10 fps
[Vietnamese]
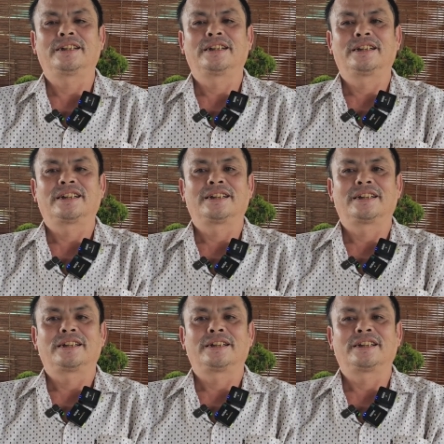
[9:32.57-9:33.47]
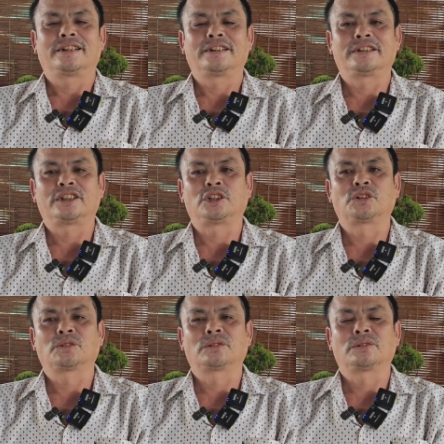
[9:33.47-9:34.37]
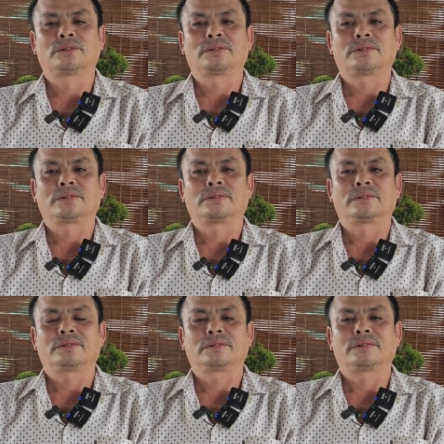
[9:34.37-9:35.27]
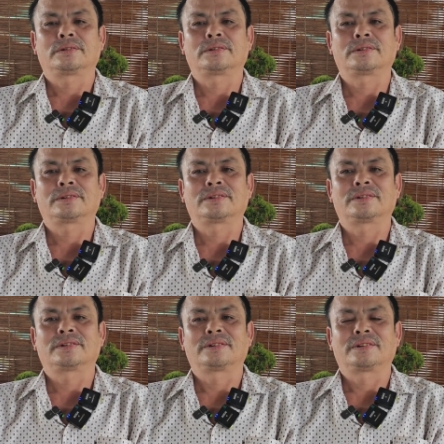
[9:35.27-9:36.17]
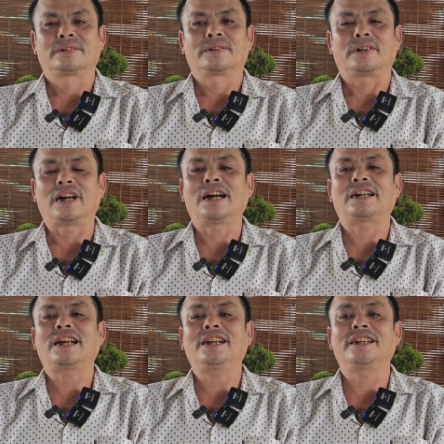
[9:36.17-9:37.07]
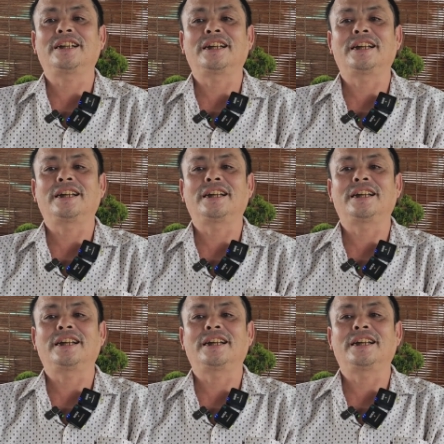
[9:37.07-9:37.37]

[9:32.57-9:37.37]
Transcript: Đó, còn nếu mà à, không có việc làm thì anh sẽ tạo được à, để có thì, việc